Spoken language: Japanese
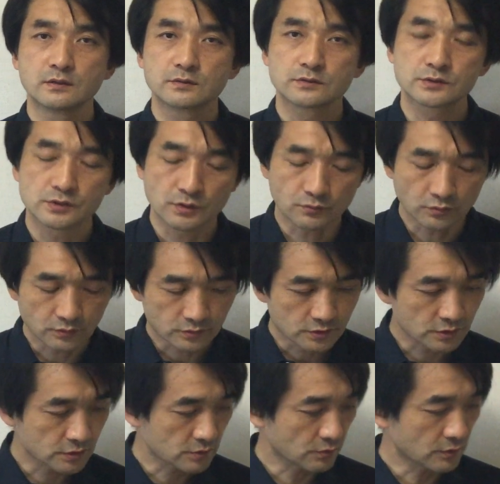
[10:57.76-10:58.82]
そしてこの
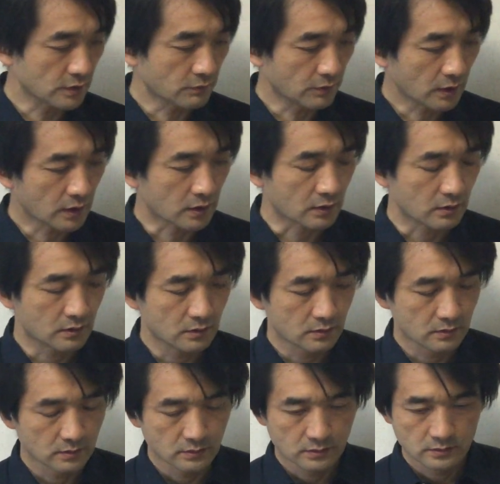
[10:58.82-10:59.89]
地上では、
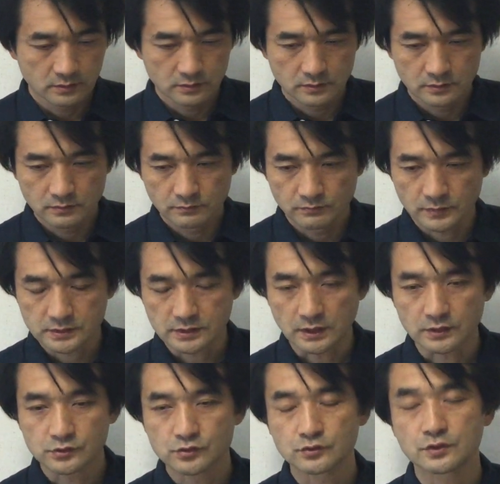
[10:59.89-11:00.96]
まあ、
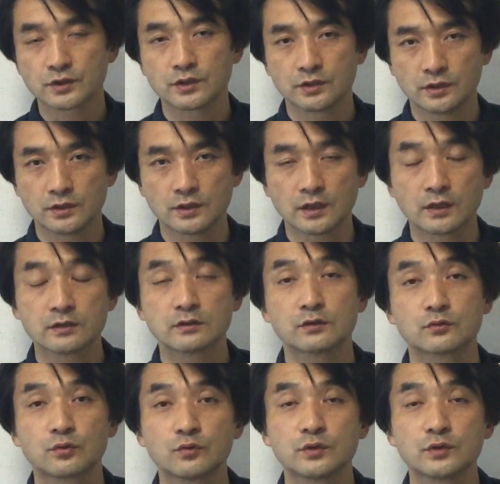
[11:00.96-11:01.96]
最終的に願った通